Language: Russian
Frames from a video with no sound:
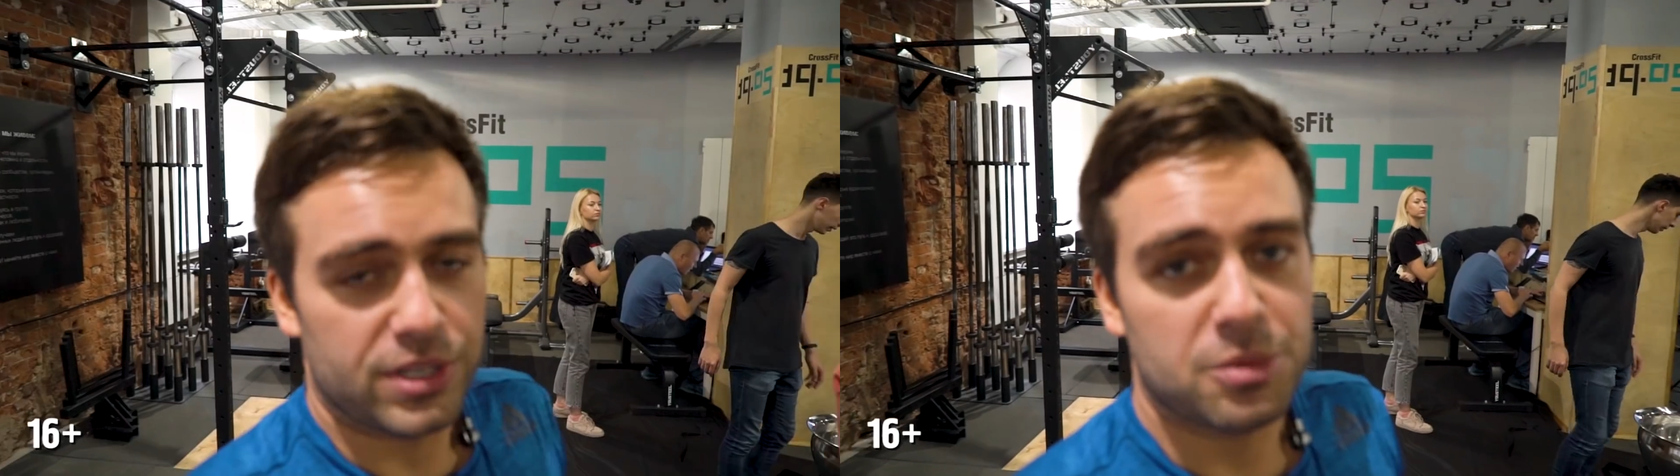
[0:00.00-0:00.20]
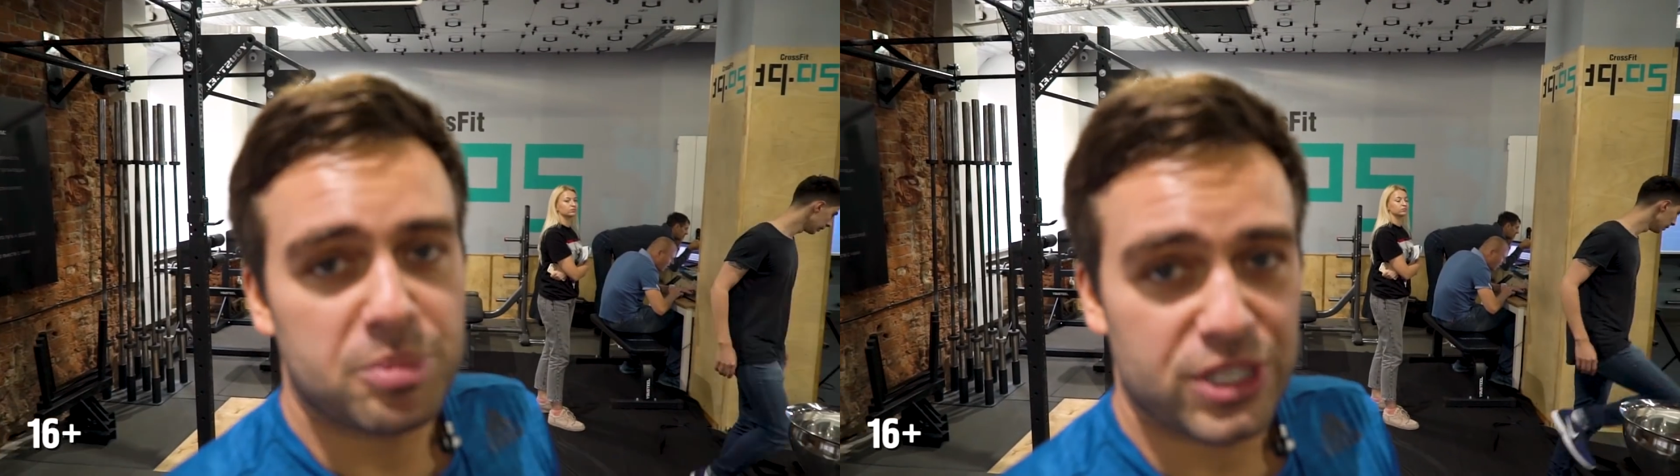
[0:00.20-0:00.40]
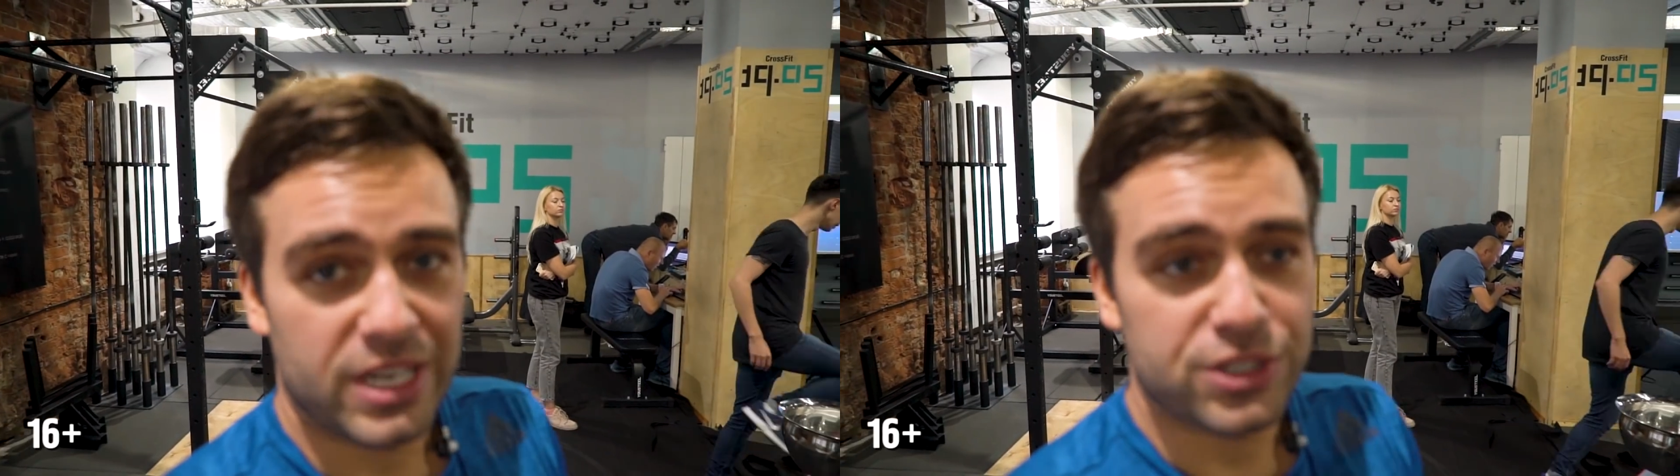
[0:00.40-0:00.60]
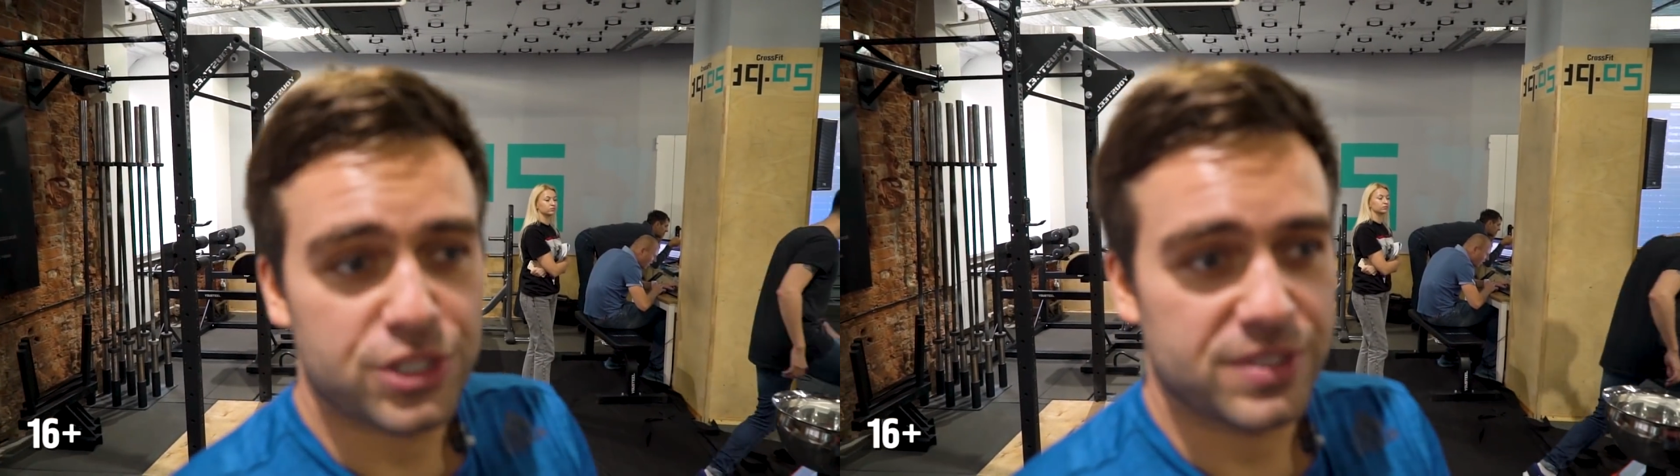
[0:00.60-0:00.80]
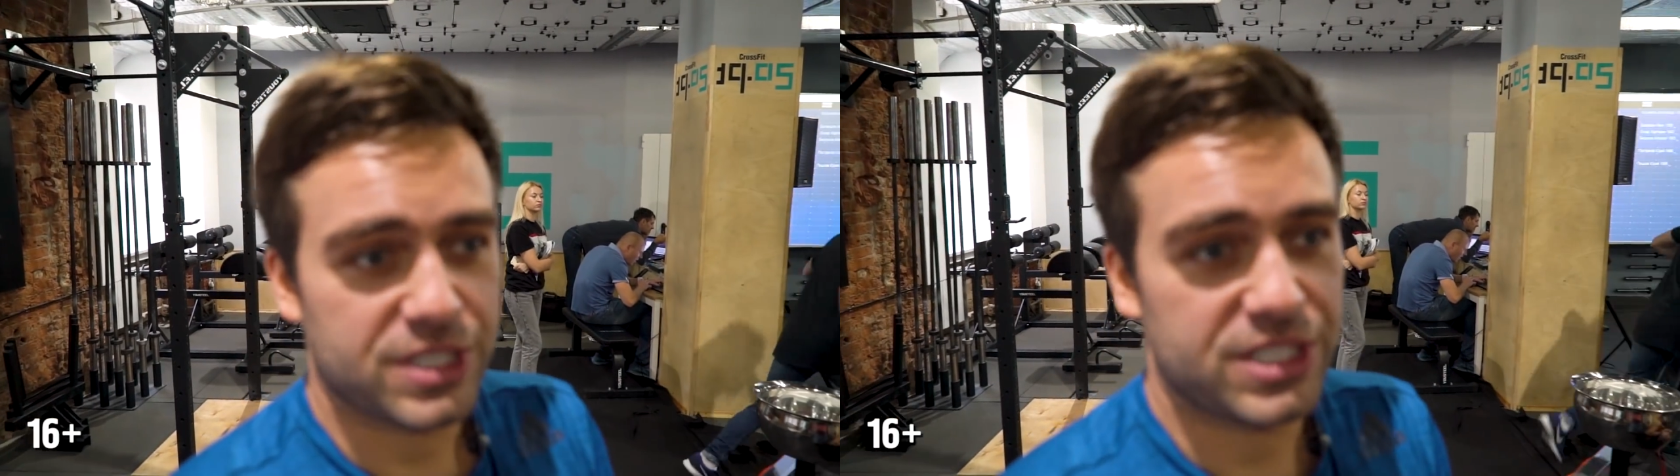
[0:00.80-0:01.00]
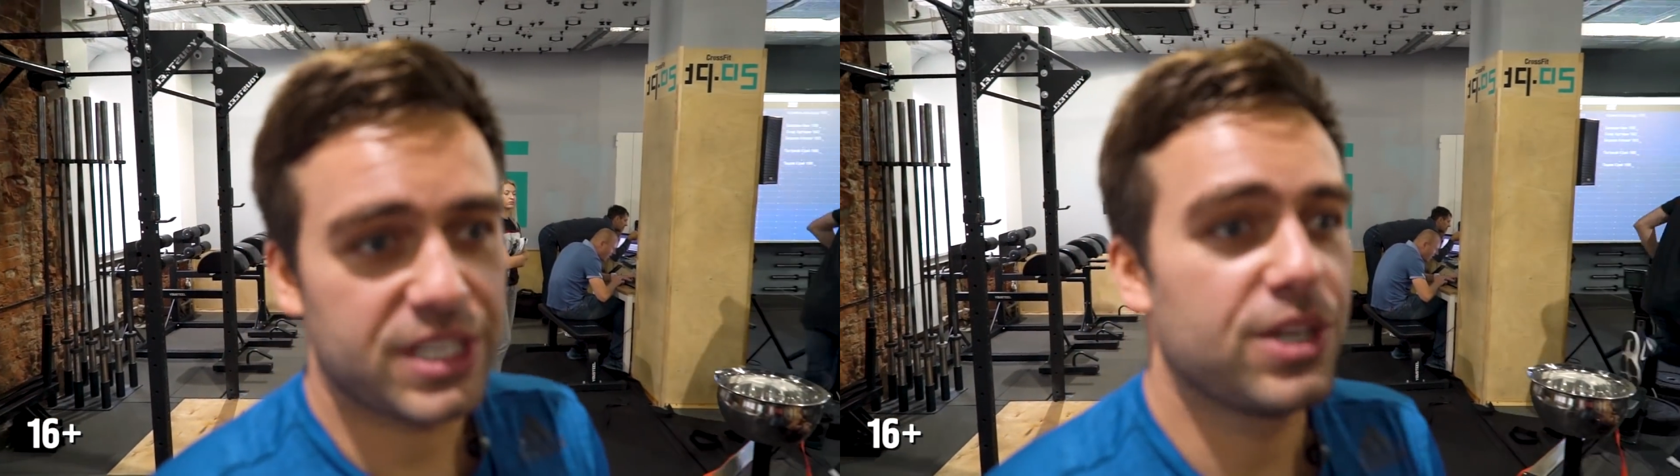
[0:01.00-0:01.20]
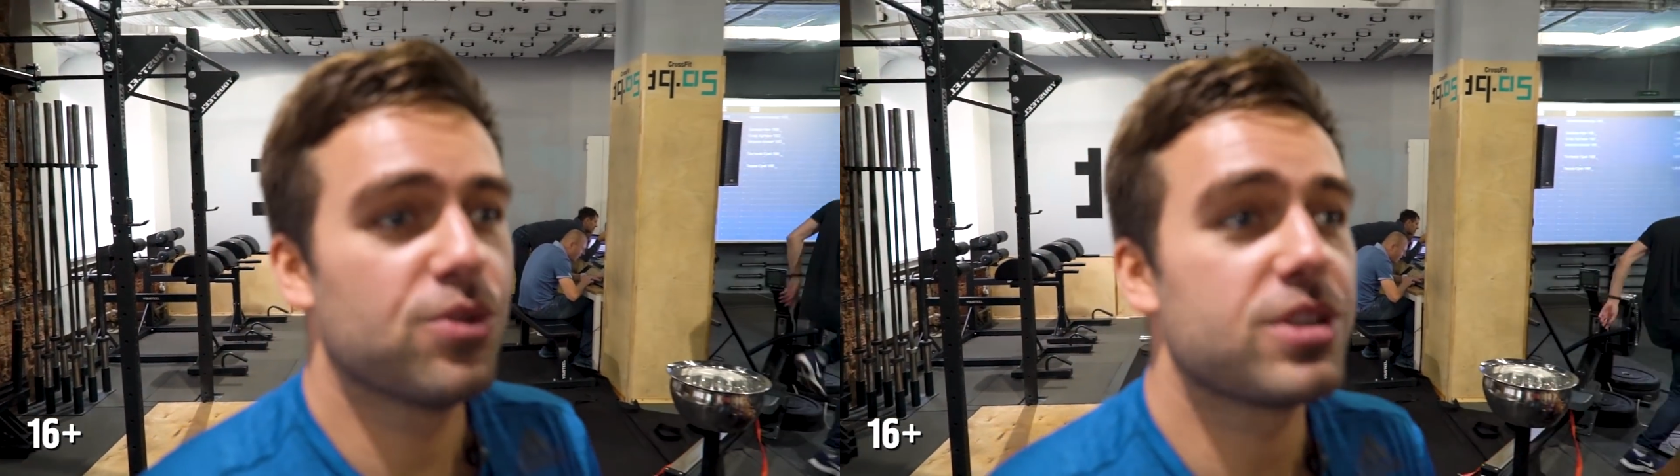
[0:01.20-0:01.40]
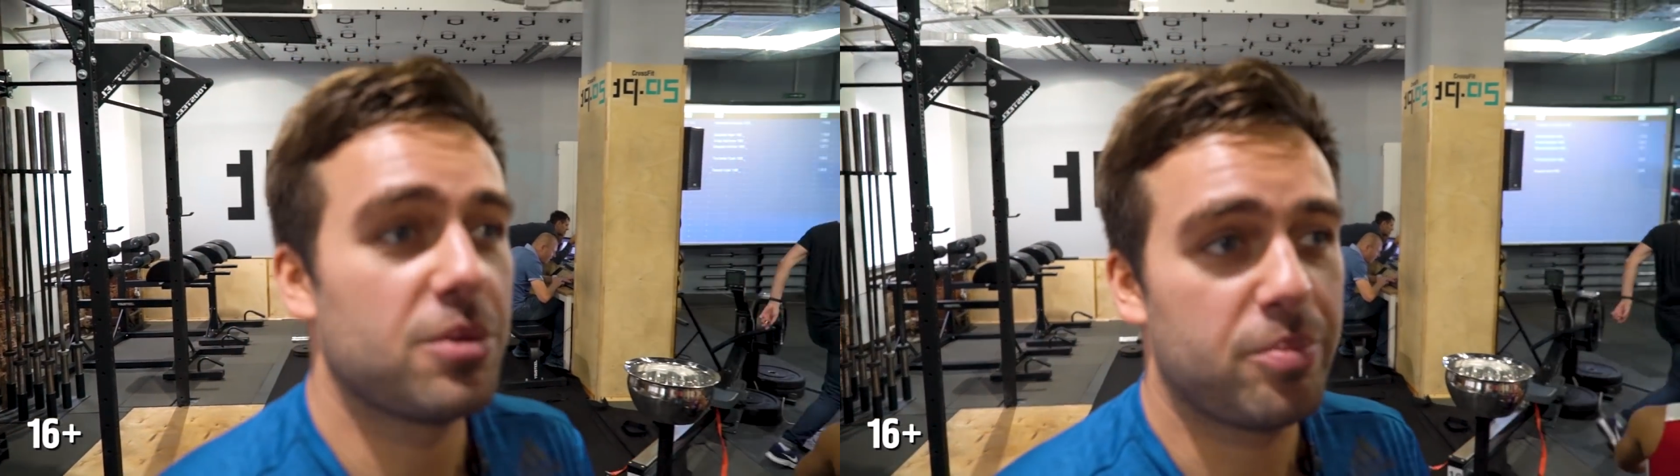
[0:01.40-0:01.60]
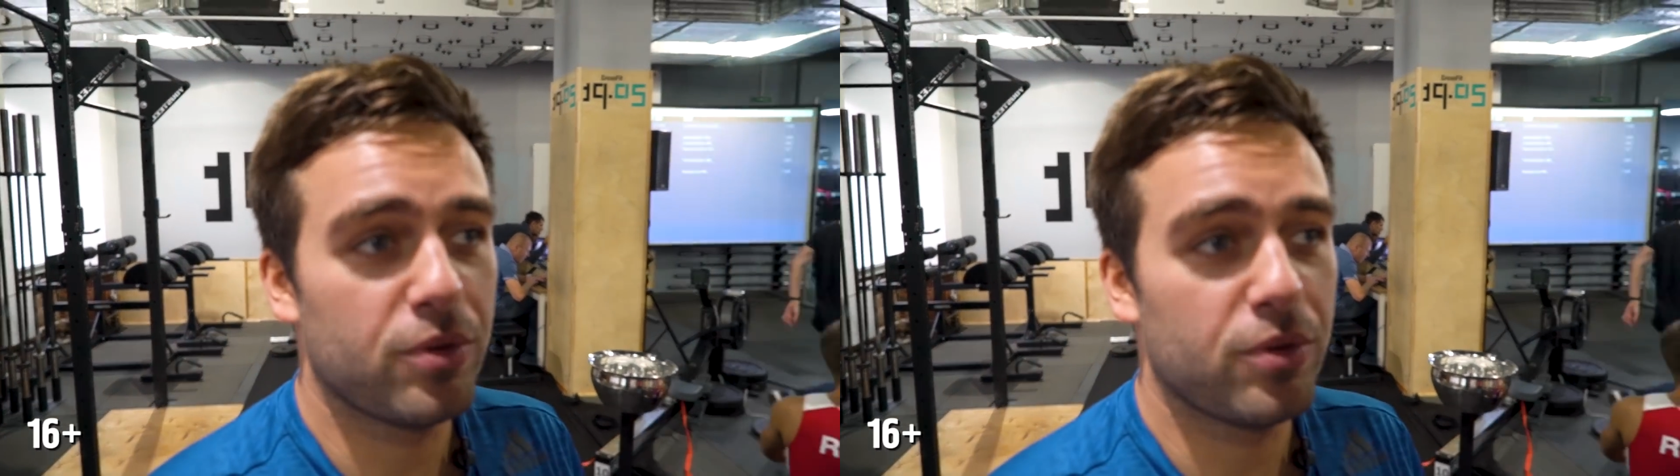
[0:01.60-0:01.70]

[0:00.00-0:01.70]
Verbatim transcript: тот не пожалел, что воскресенье утром,